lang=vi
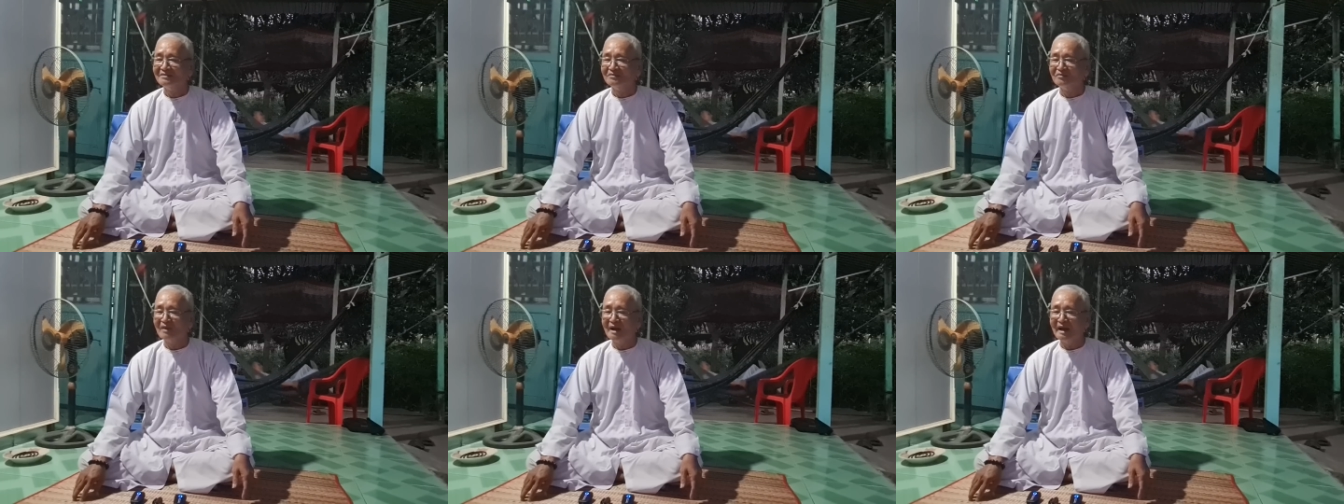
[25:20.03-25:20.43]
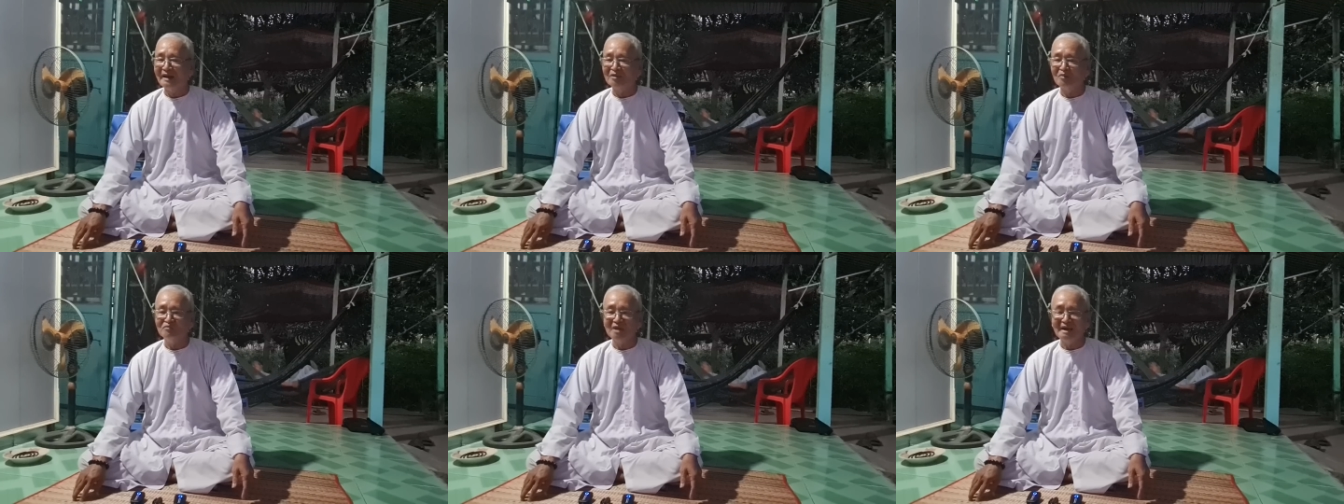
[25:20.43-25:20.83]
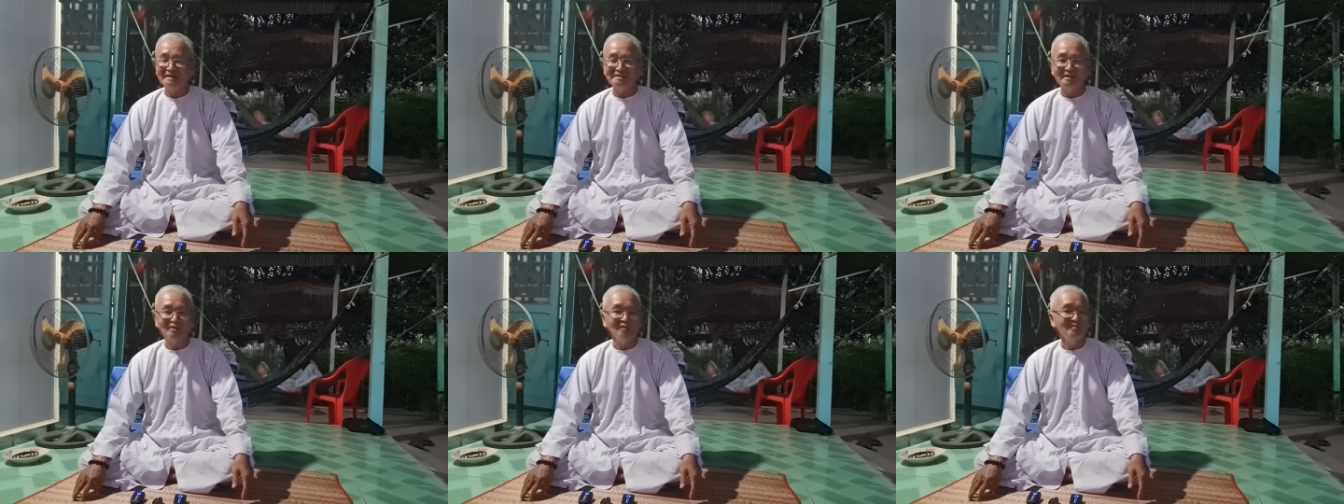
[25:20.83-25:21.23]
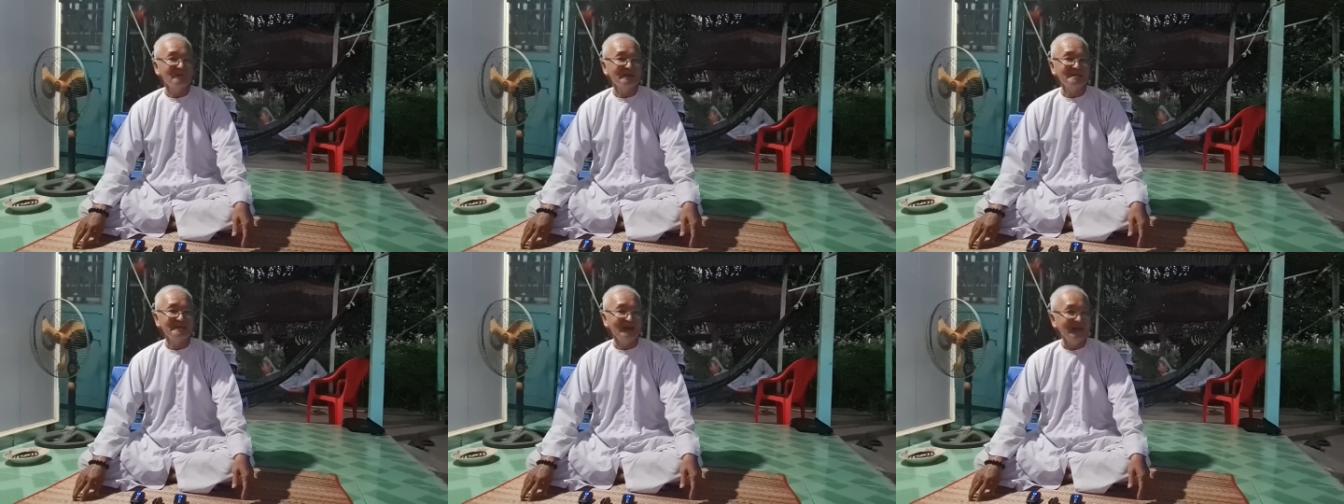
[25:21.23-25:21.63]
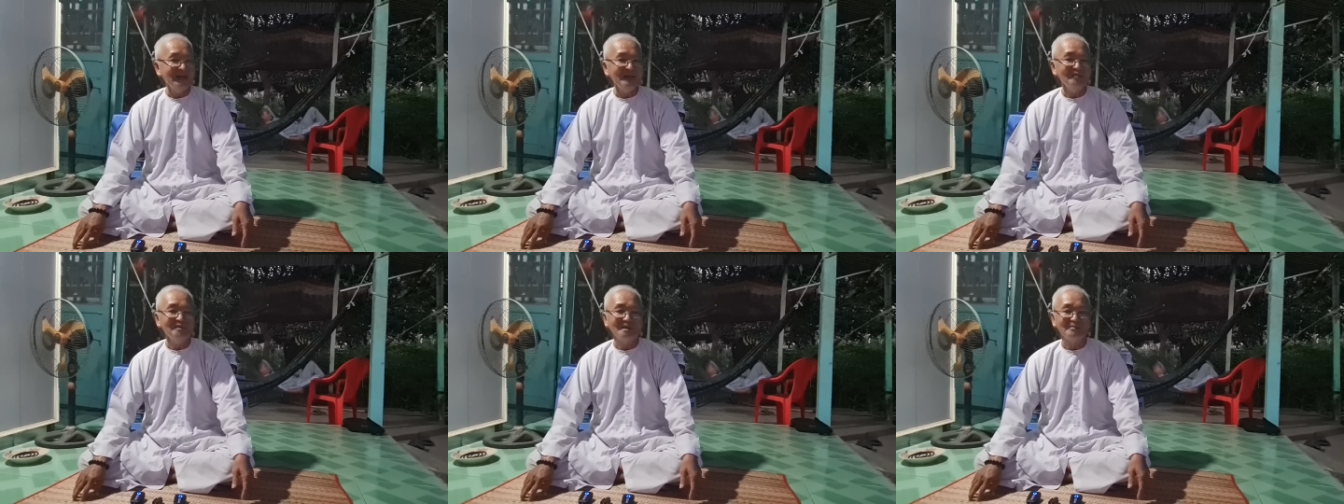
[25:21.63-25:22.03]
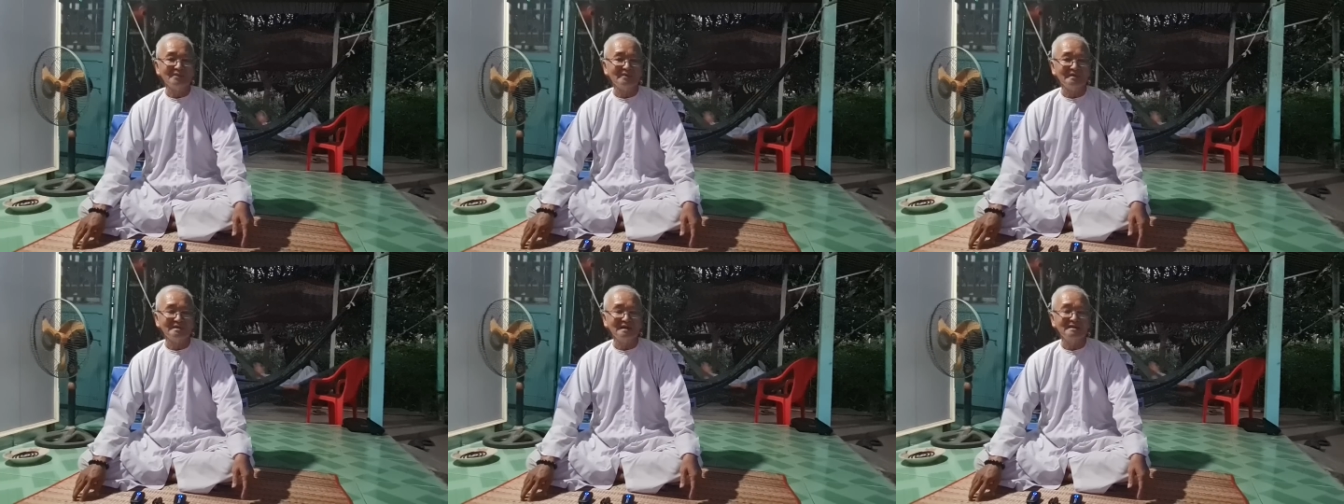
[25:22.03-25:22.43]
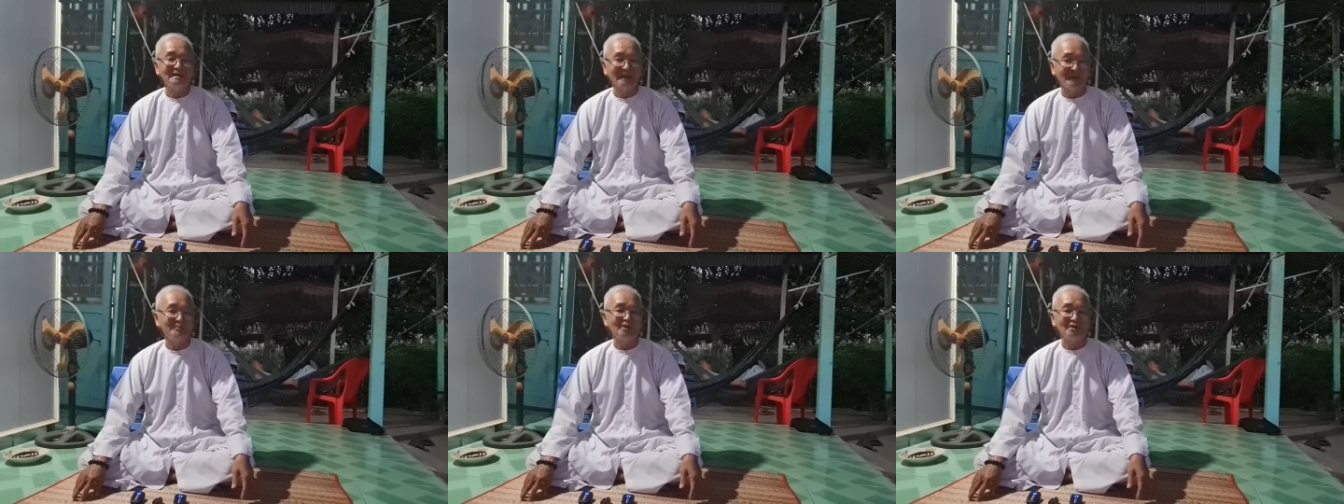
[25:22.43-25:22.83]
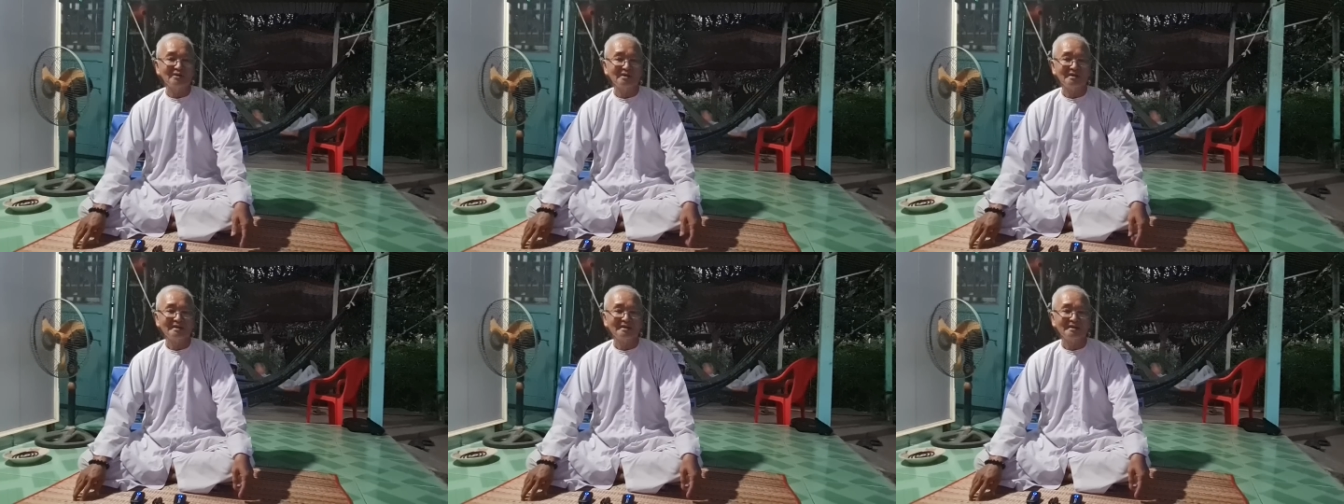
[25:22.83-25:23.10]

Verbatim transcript: mà chúng ta sẽ có một cái giá của làm người rất là đẹp rồi